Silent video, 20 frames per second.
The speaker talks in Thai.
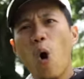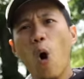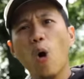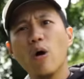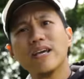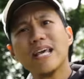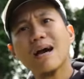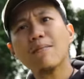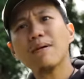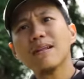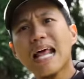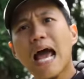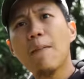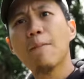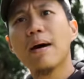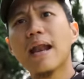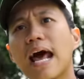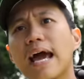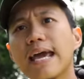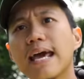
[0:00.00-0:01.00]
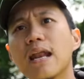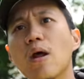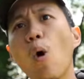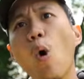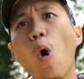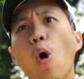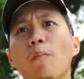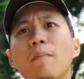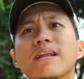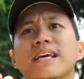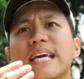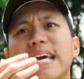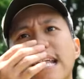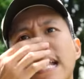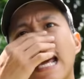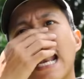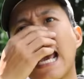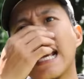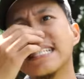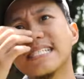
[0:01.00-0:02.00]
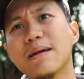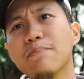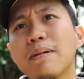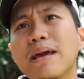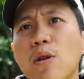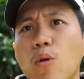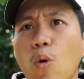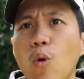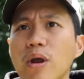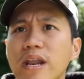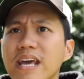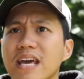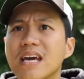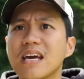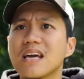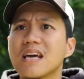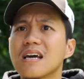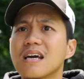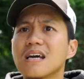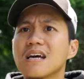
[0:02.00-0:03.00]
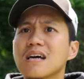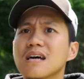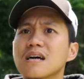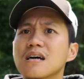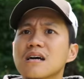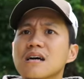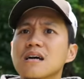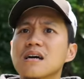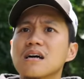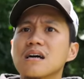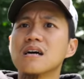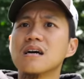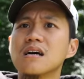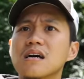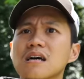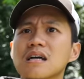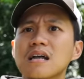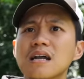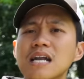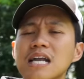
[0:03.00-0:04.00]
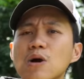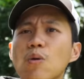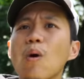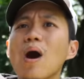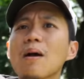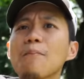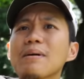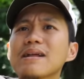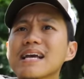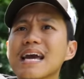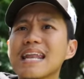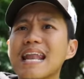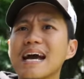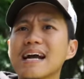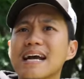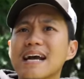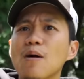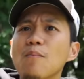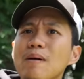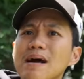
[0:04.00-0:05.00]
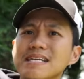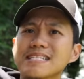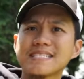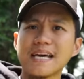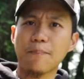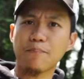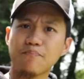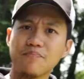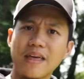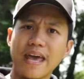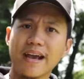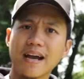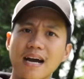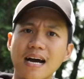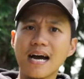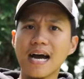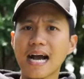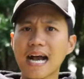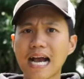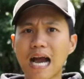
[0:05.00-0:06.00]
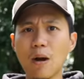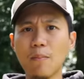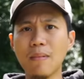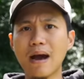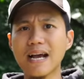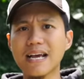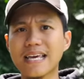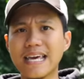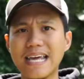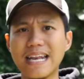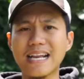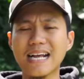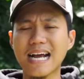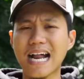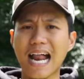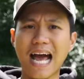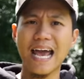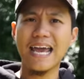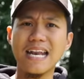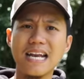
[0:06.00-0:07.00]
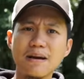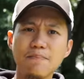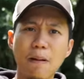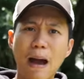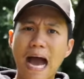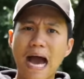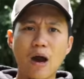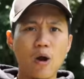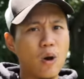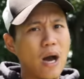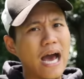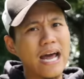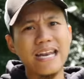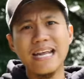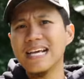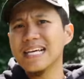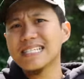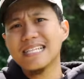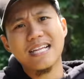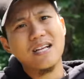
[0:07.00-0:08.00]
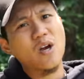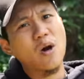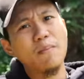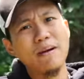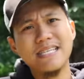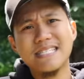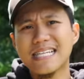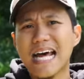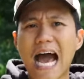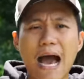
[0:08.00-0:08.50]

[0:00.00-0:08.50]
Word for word: หงส์ยักษ์มันทำอะไรอ่ะแล้วหงส์มันกินอะไรซันไม่รู้ดิหรือว่ามันกำลังเข้ามาจับเด็กเข้ามากินใครหรือเปล่าอันนี้ซันก็ไม่ท